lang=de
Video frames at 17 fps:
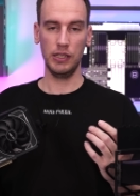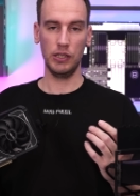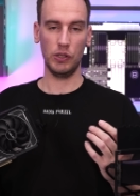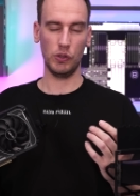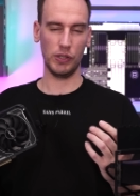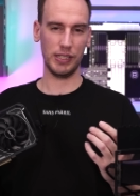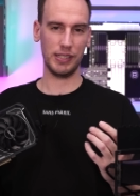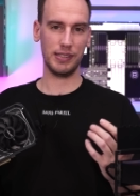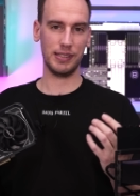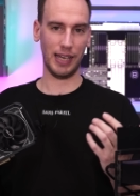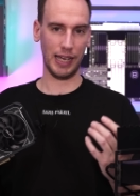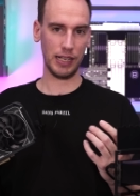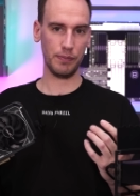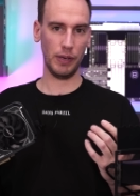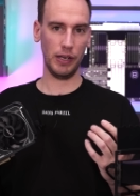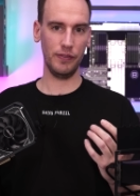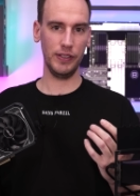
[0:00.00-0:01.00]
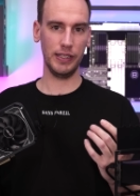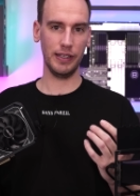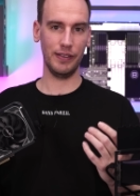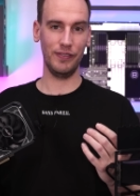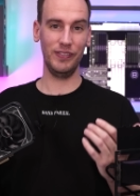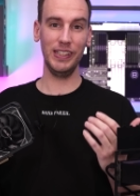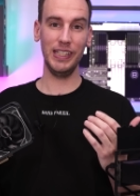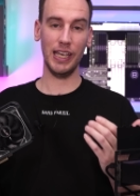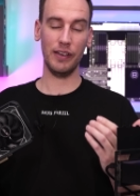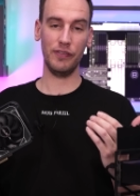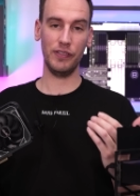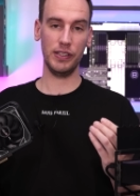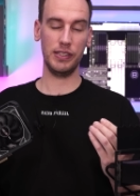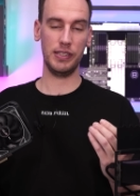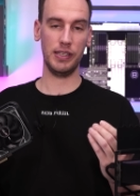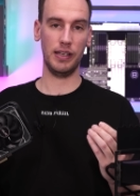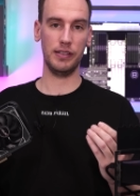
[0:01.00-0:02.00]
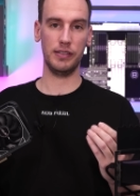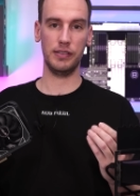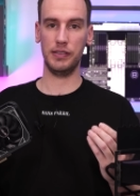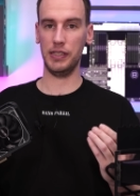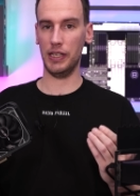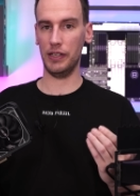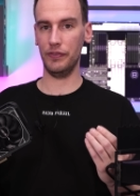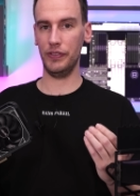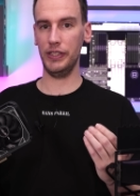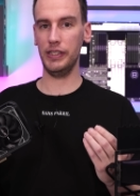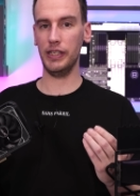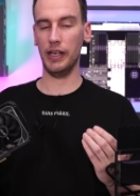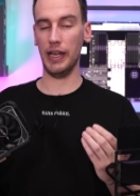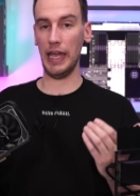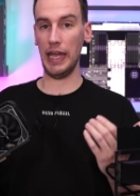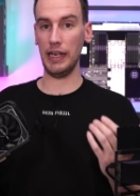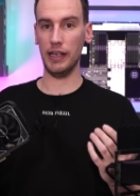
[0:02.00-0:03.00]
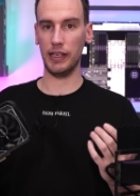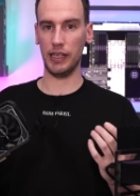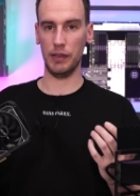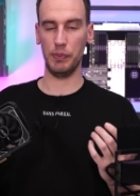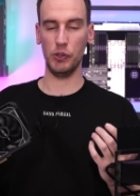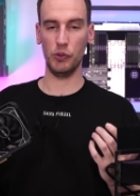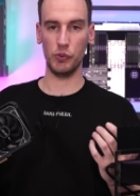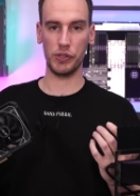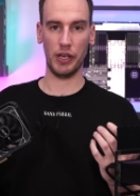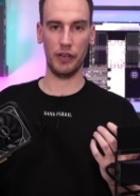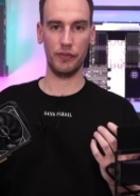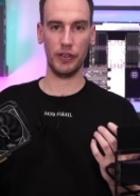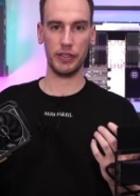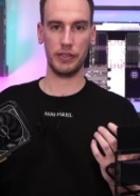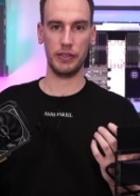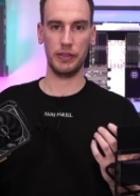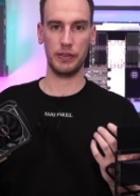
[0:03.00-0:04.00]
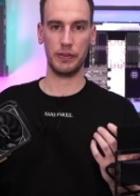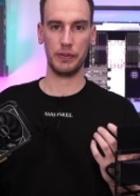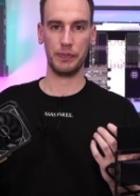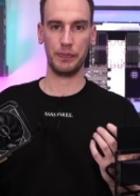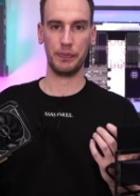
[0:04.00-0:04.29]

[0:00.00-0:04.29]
Und es zeigt mal wieder, wie effizient die Nvidia Ada GPUs einfach sind.